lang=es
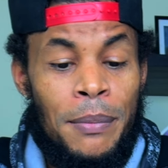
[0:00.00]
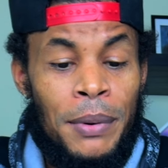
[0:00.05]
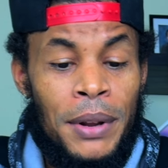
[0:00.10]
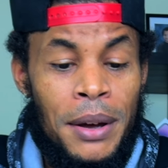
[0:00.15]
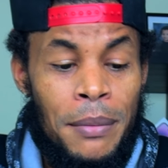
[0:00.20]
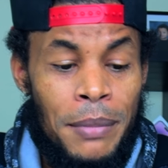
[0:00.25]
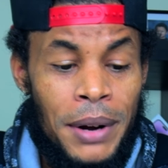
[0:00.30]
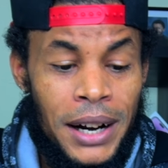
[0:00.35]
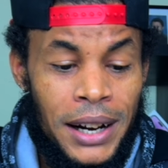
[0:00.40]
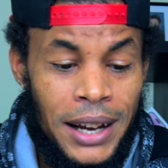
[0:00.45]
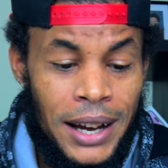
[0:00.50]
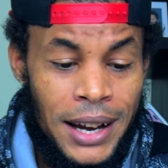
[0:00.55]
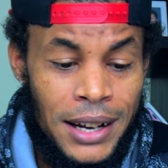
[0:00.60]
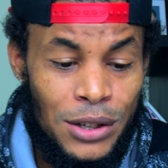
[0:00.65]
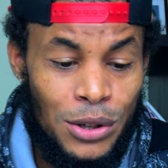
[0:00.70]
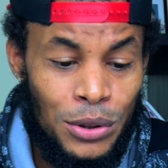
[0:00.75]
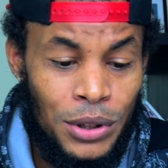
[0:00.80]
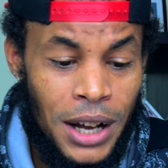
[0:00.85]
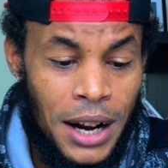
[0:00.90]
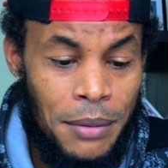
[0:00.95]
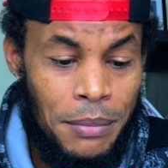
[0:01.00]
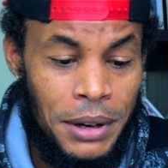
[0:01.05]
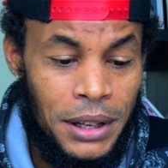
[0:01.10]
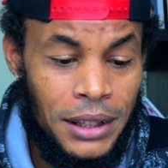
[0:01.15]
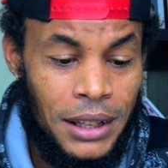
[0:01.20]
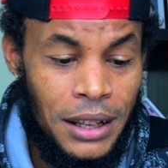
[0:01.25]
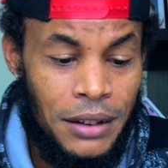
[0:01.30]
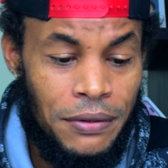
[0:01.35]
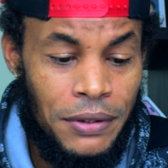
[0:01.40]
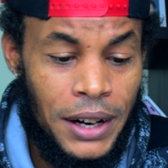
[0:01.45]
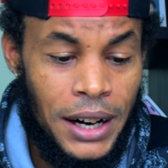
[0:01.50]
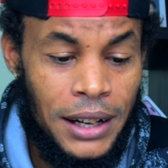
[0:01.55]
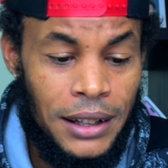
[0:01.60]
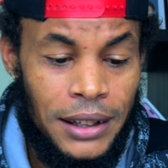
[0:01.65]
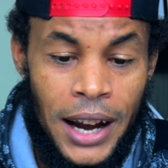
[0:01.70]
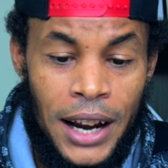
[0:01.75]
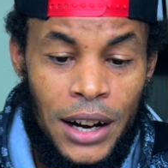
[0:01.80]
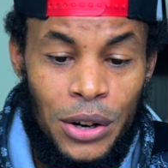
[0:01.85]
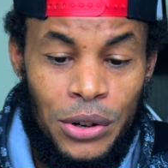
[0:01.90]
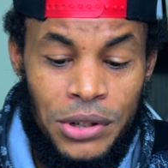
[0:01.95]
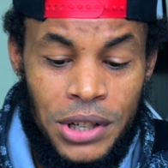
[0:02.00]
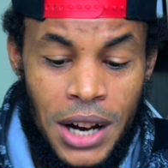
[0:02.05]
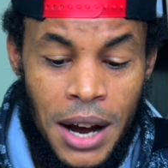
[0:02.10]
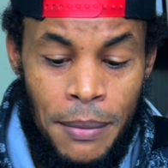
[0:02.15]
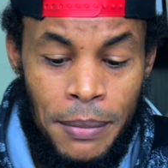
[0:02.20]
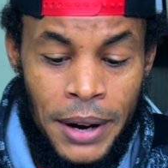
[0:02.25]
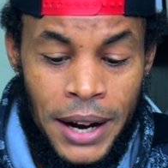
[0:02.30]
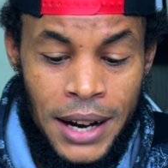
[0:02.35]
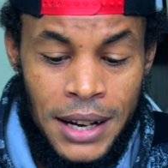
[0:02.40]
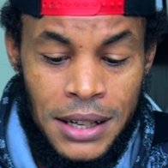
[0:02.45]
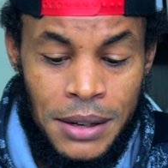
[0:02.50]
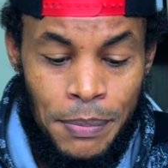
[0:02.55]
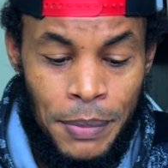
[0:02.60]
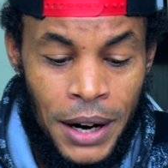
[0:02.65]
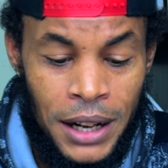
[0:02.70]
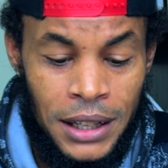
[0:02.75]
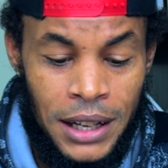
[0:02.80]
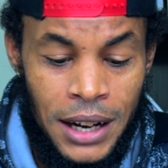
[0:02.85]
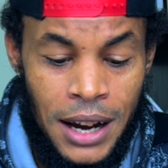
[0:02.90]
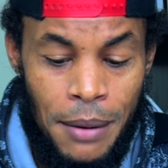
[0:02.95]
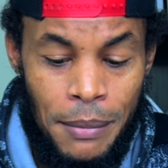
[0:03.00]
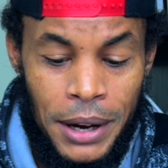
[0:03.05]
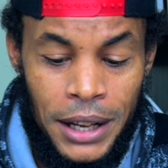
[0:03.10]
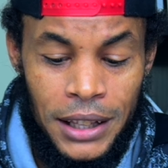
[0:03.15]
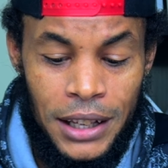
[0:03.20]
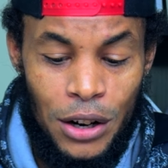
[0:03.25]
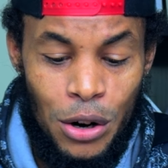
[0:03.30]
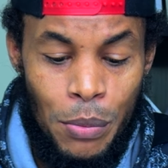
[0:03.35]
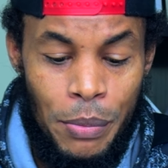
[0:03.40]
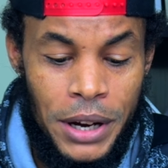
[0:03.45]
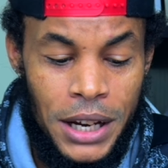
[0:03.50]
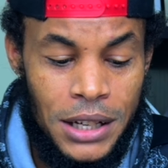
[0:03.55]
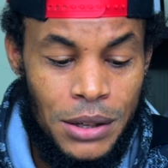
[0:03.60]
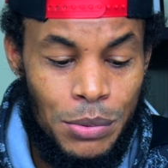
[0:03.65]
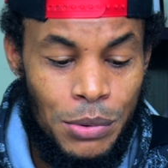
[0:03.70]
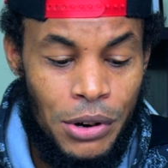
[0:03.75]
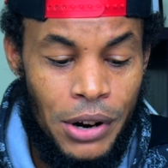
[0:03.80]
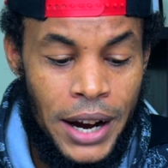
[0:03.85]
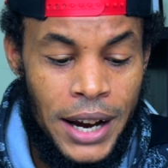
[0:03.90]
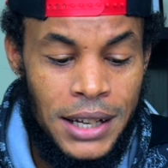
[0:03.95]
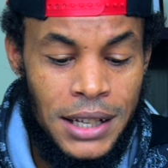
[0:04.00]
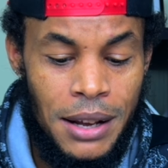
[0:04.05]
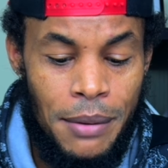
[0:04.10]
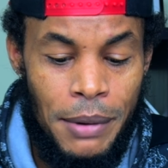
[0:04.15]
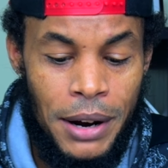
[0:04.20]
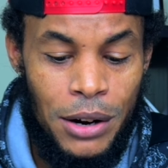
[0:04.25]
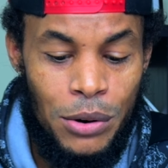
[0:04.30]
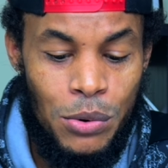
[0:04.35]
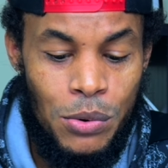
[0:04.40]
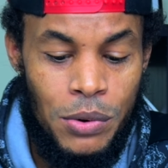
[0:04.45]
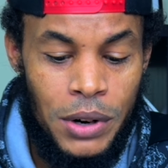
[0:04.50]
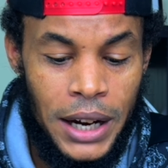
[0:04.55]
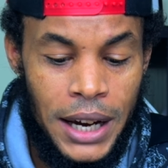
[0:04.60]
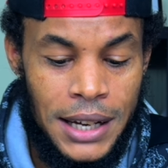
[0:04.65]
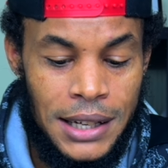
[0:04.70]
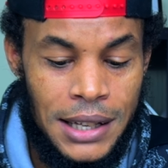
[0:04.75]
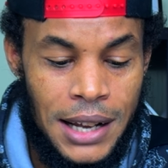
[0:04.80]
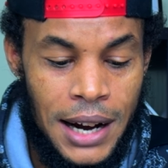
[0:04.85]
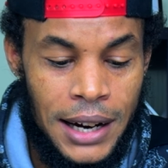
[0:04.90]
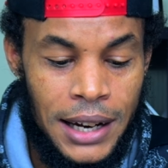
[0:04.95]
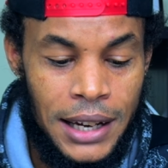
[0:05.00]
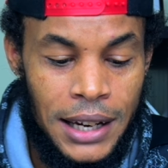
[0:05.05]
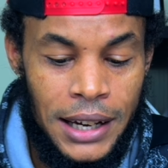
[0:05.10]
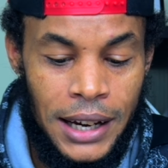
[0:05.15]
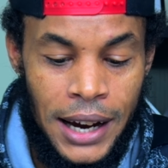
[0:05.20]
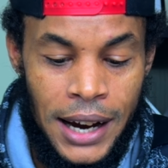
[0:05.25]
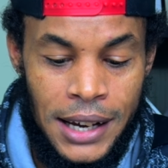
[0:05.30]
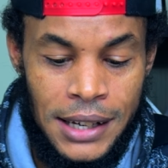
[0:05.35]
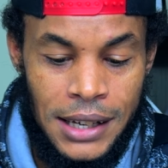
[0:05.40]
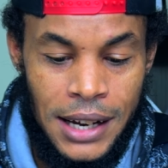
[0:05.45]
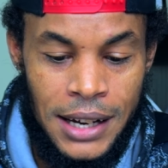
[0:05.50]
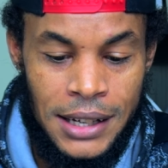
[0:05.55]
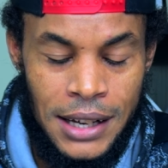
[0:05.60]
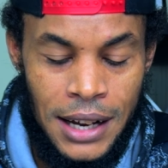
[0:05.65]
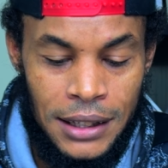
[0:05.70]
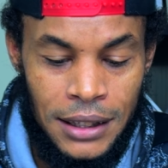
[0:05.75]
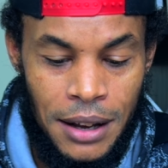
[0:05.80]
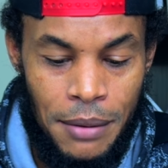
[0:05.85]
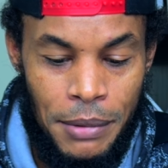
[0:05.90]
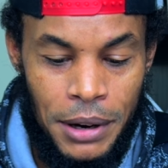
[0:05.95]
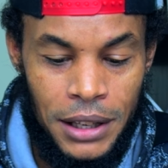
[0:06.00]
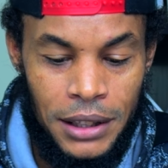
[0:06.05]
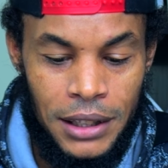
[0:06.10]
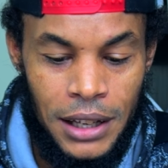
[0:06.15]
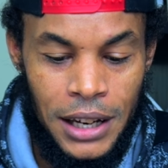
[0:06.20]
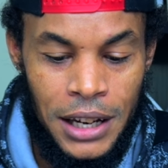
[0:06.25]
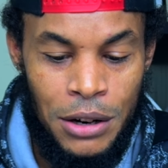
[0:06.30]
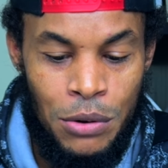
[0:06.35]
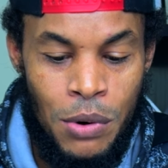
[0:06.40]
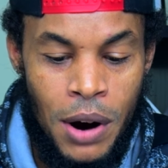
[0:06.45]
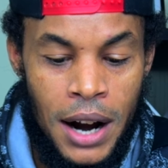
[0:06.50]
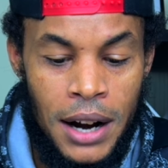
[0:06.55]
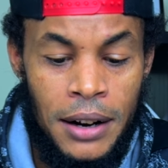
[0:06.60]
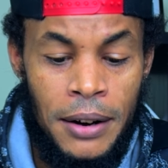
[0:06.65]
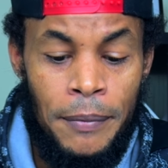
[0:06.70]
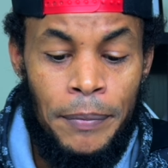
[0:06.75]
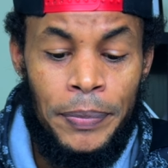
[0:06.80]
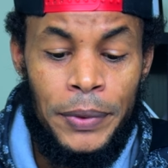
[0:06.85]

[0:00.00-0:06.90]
pueden ver que es totalmente diferente. En los chats es prácticamente lo mismo. Este menú que está aquí es exactamente igual.